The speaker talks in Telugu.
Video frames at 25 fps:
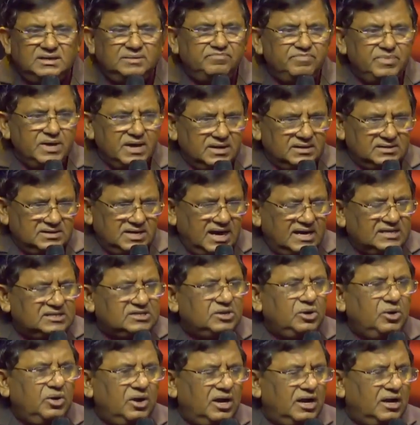
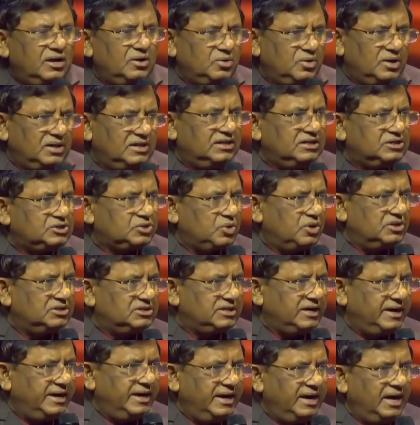శాస్త్రులను కూడా తీసుకొచ్చి
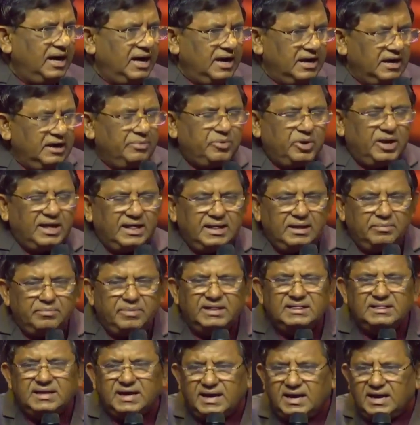ఇప్పుడు అది మన
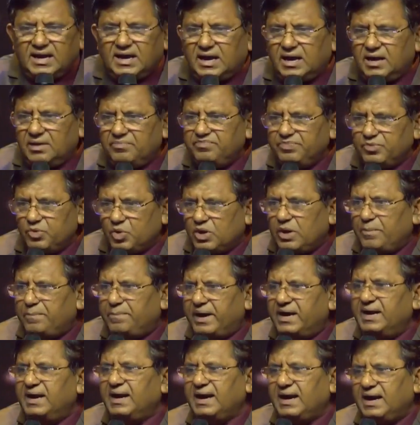దగ్గర ఒక
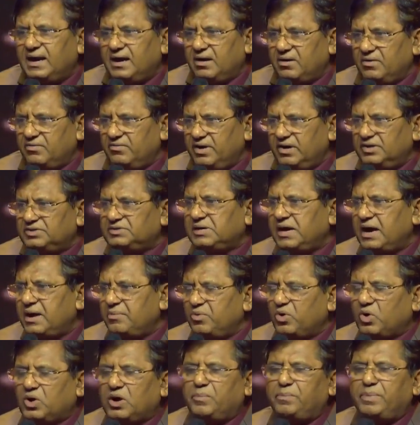పండుగ వ్యవసాయం ఒక
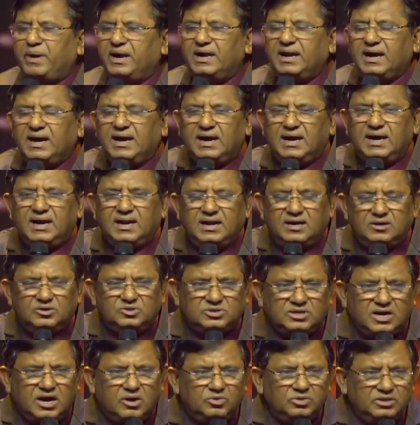పండుగగా నడుస్తూ
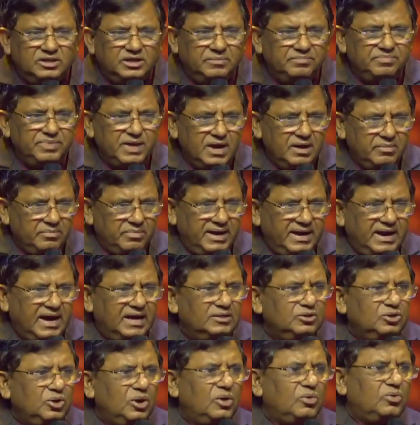ఉంది మరి అందులో
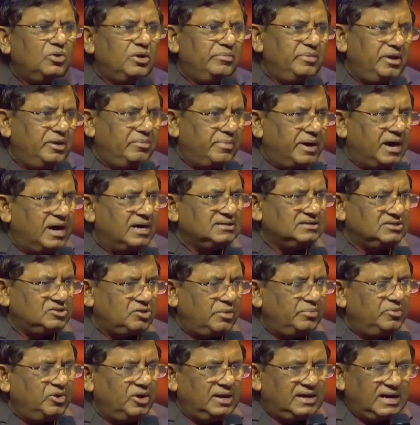కూడా మీరు
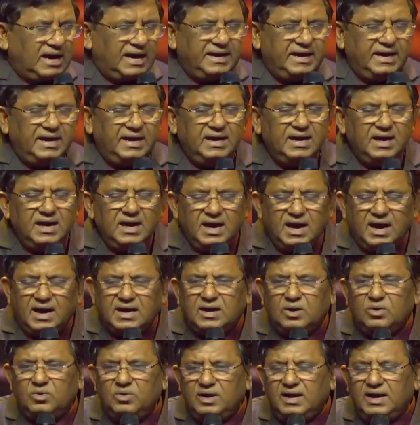భాగస్వాములకు అయ్యి అక్కడ
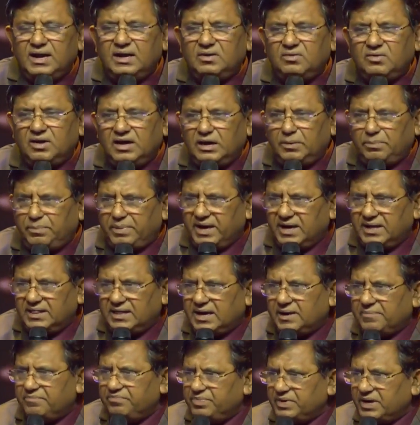ఉండేటువంటి పేద
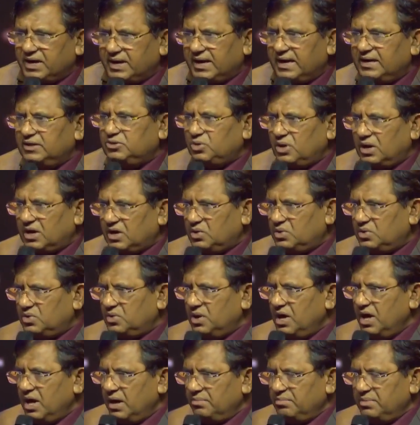రైతులకు
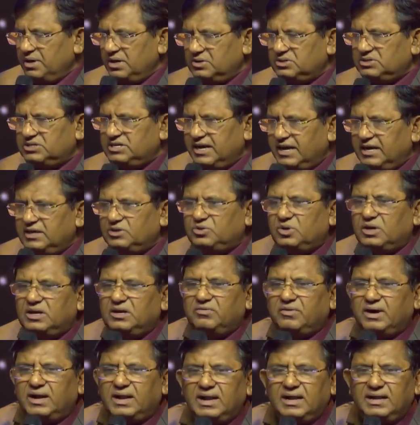మీరు
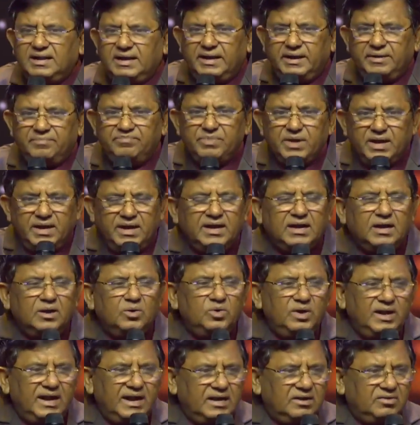చేయితనివ్వాలని ఇక్కడ
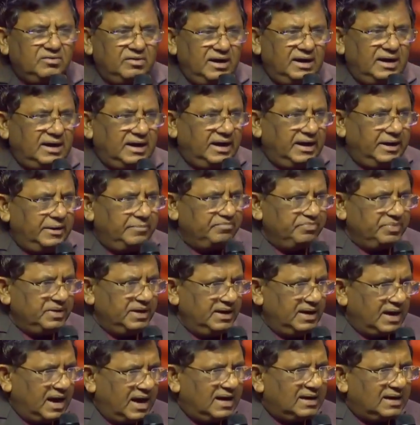ఉండేటువంటి ఈ ఆట